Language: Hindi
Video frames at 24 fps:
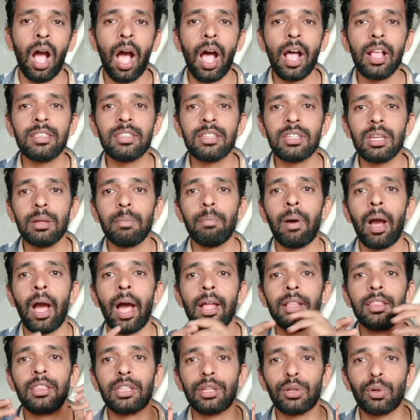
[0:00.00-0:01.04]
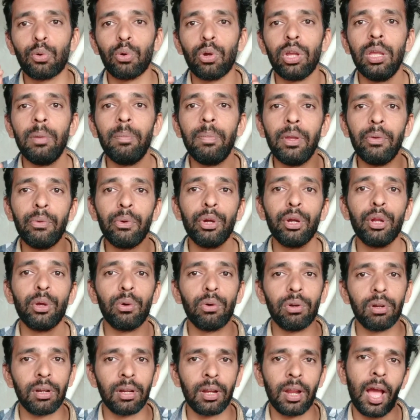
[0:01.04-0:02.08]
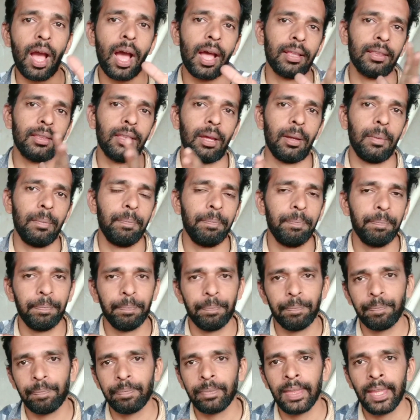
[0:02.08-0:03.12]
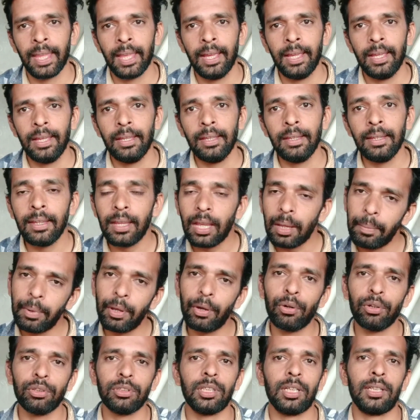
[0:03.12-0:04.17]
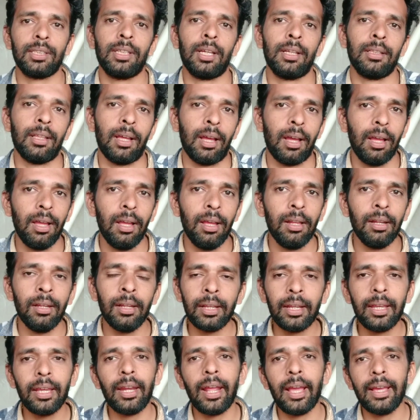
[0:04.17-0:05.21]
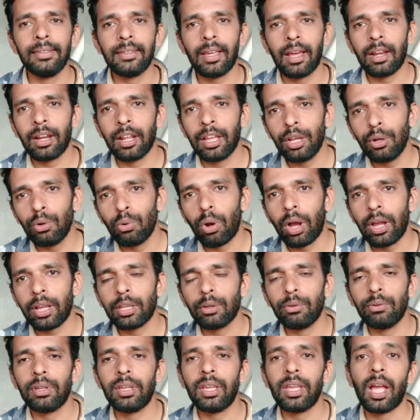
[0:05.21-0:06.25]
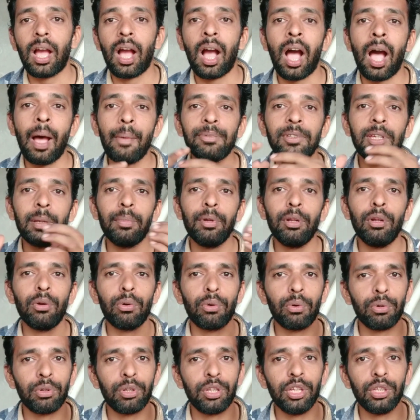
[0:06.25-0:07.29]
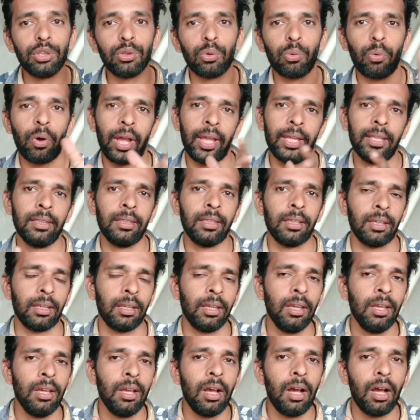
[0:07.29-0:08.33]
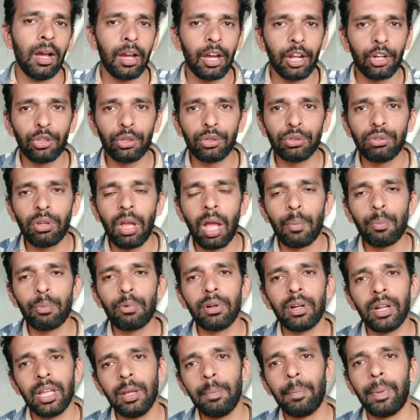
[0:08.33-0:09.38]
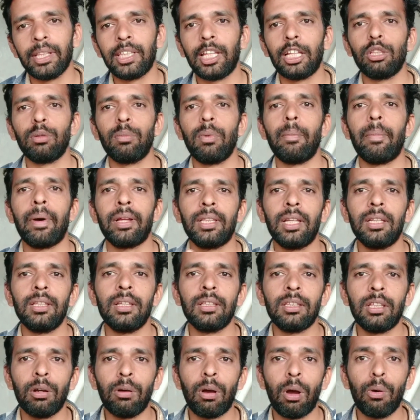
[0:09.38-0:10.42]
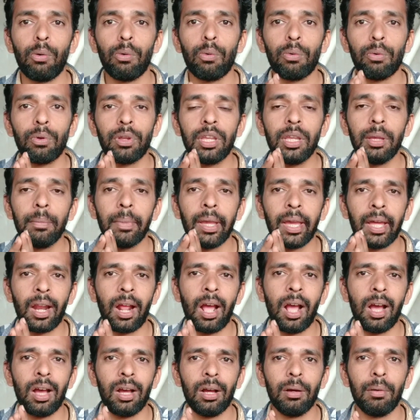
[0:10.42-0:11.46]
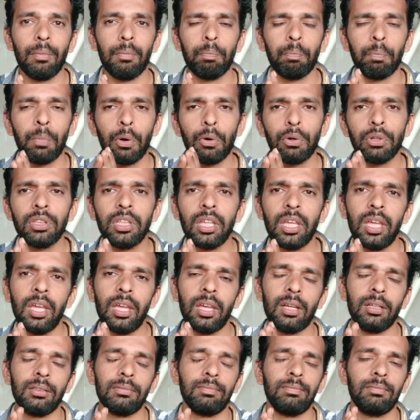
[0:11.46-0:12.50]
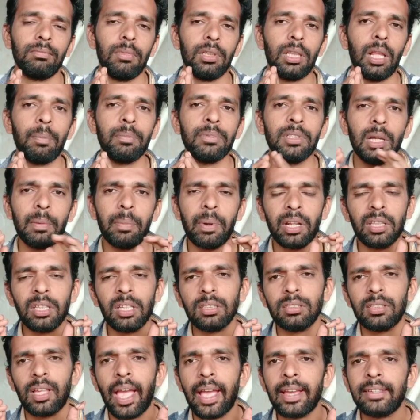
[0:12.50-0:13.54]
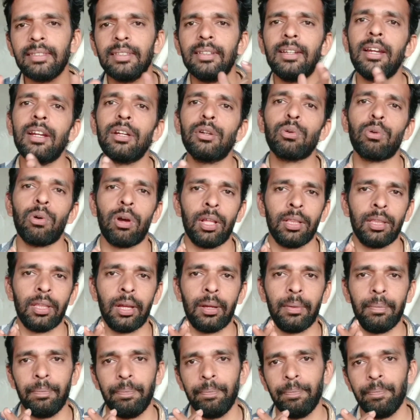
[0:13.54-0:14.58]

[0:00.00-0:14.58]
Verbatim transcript: आज के बाद कोई भी वीडियो ना आता ये भी हो सकता था लेकिन ऐसा नहीं हुआ क्योंकि आप सभी लोगों की दुआएं थी अगर दोस्तों आपको नहीं पता तो मैं बता देता हूँ कि मेरा बहुत ही मतलब ज़बरदस्त एक्सीडेंट हुआ था